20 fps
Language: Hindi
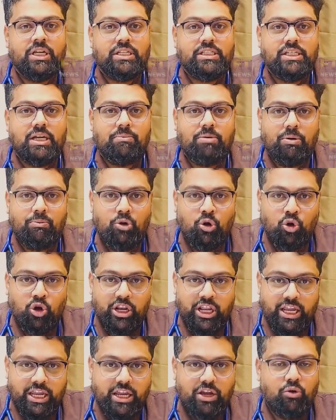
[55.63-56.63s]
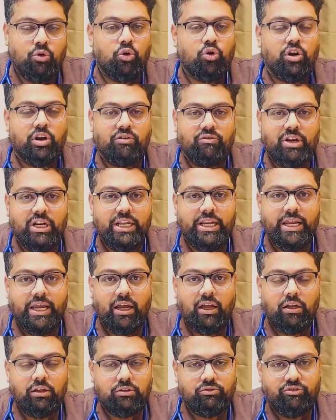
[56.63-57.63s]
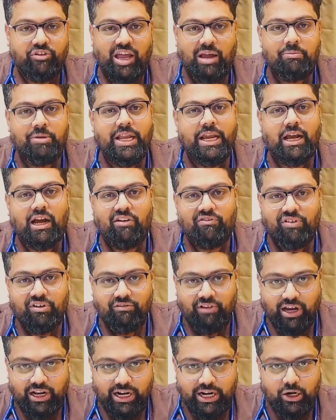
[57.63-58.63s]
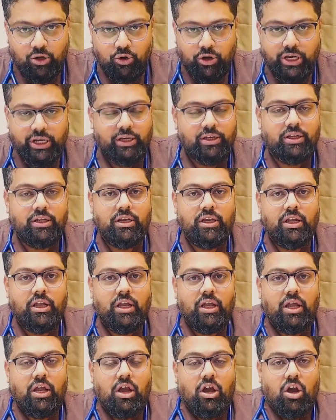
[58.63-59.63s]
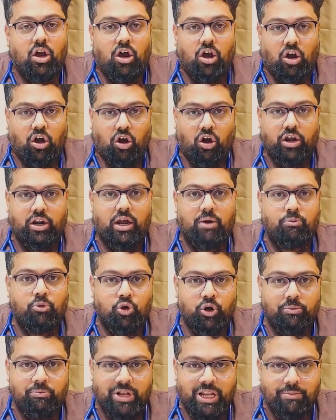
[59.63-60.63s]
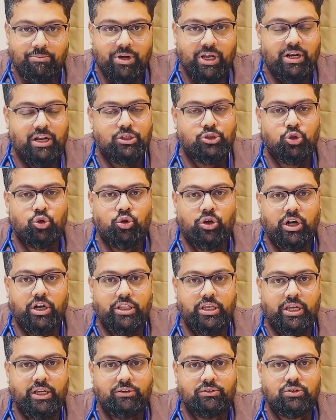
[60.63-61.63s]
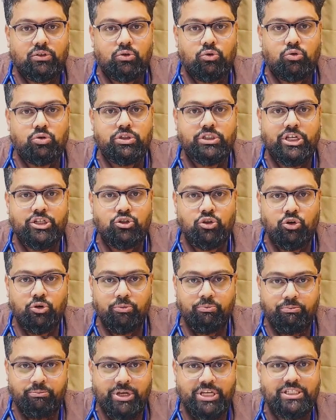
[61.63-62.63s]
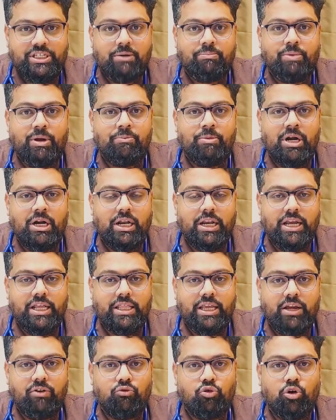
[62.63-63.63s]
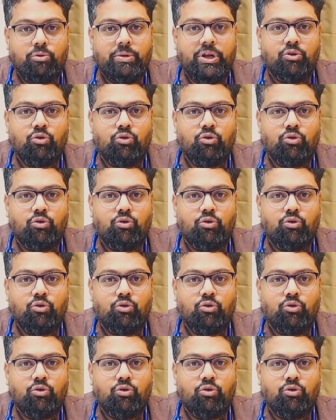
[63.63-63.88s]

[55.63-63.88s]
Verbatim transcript: जब हम लोगों ने ये उनको रिवील किया फैमिली काफ़ी वायलेंट हो गई और हमको ही ब्लेम करना शुरू कर दिया उनसे जो बेसिक पेमेंट लिए थे वो भी